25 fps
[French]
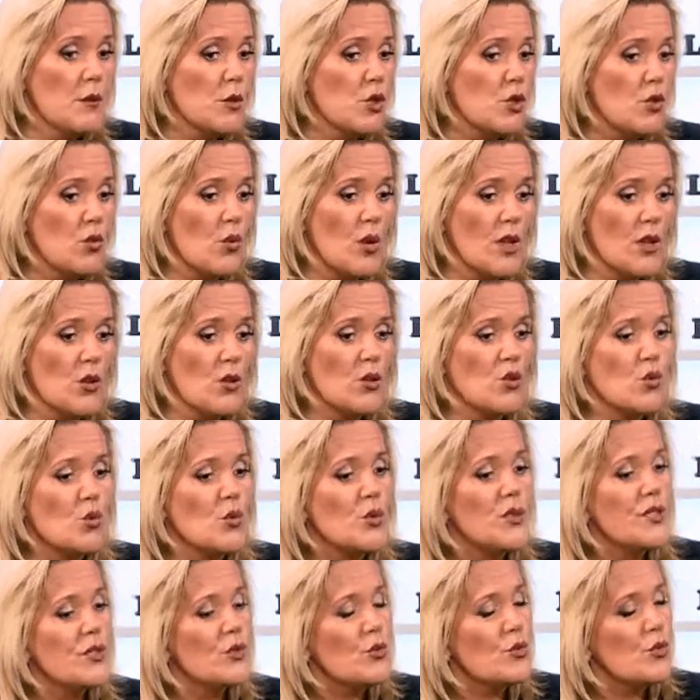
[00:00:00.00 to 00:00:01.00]
Je crois que
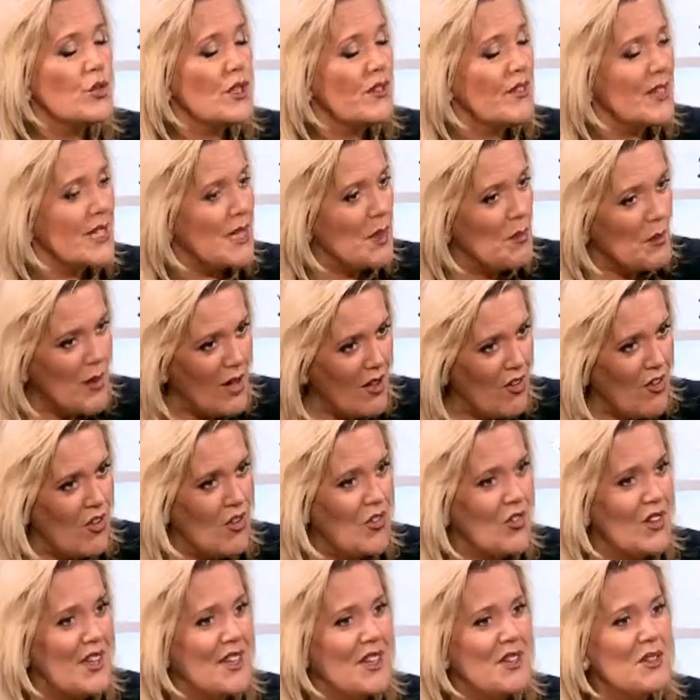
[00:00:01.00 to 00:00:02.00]
lorsqu'on discute avec les
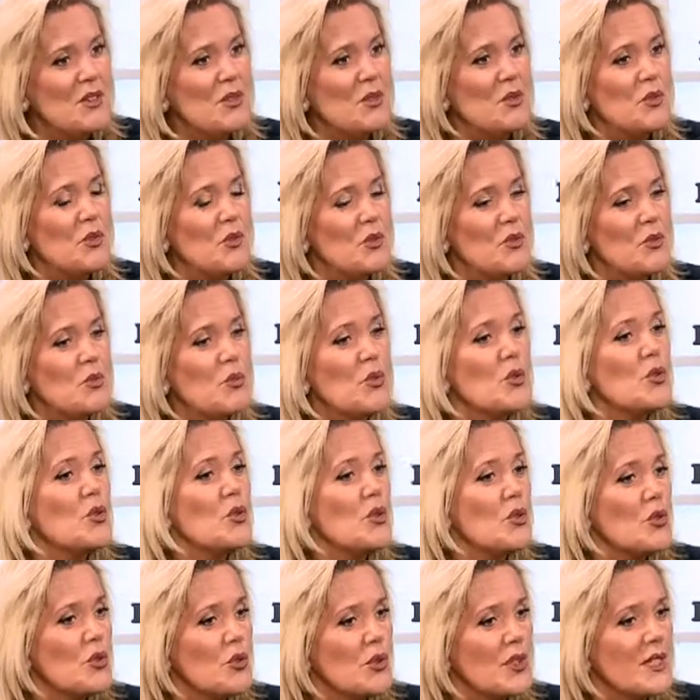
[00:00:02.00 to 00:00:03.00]
parents, euh, tout le monde
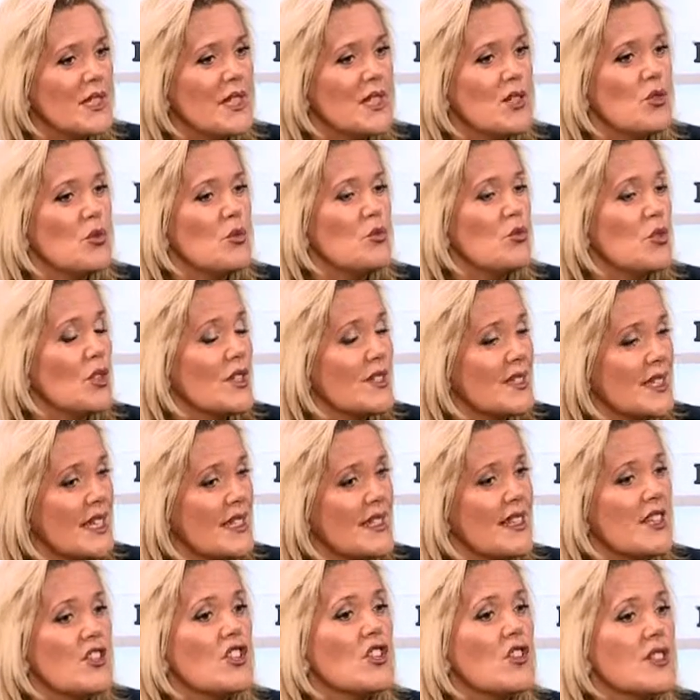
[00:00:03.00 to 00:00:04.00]
reconnaît qu'au bout d'un
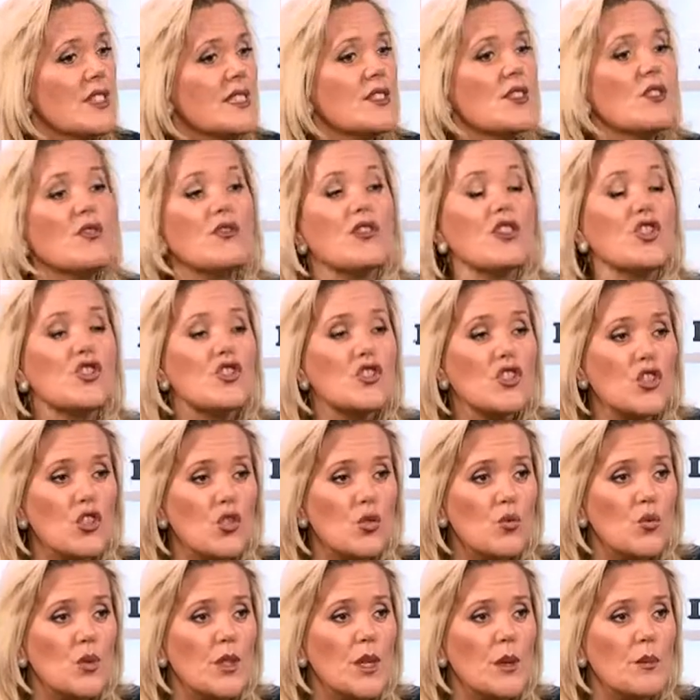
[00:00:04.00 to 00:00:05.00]
certain temps, les enfants
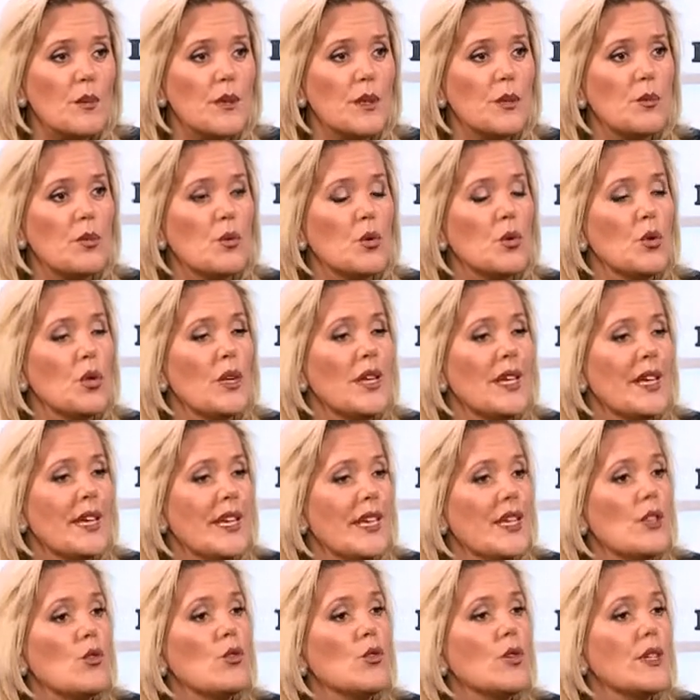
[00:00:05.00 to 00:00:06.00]
s'ennuient un petit peu
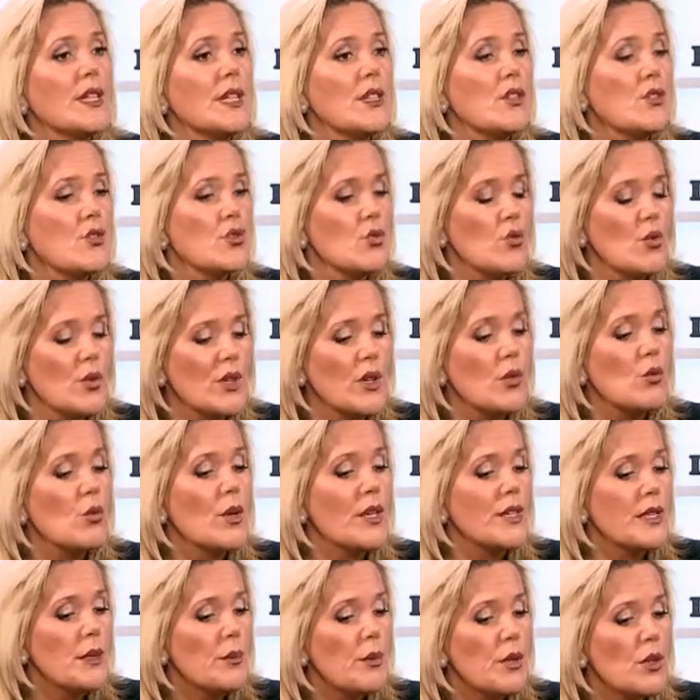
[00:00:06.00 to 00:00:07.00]
et donc ils sont
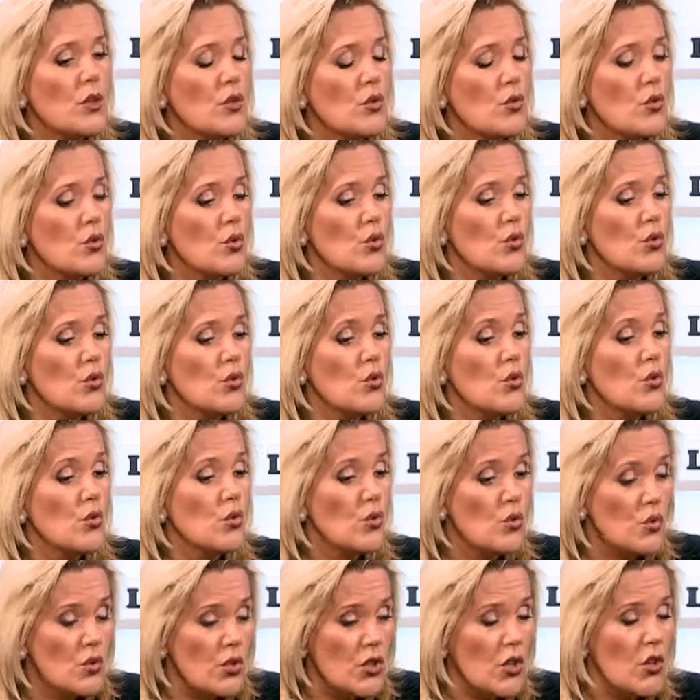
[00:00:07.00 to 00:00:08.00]
éloignés pendant trop
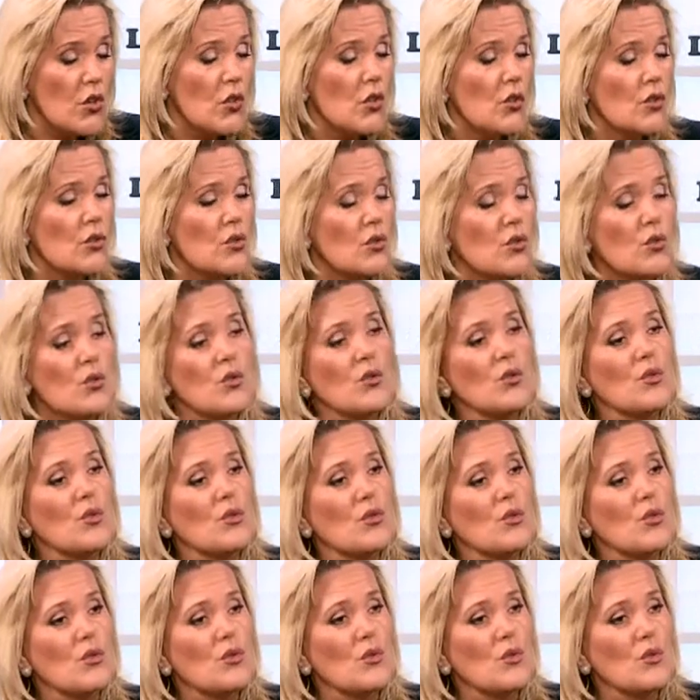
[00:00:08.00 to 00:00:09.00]
de, temps
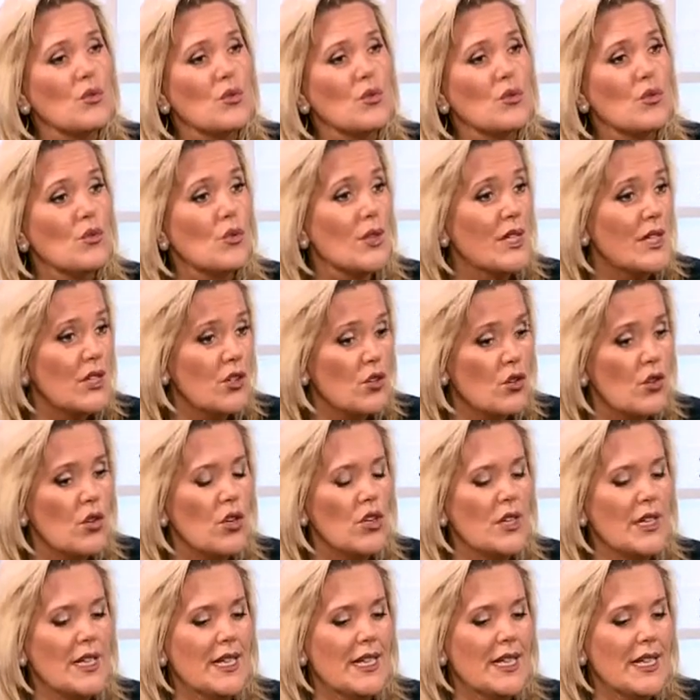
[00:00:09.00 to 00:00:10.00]
de,
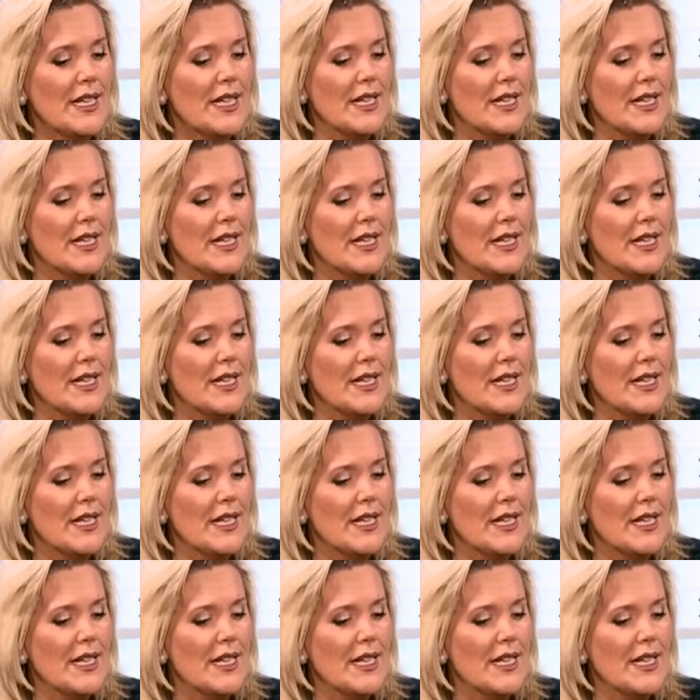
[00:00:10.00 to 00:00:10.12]
l'école.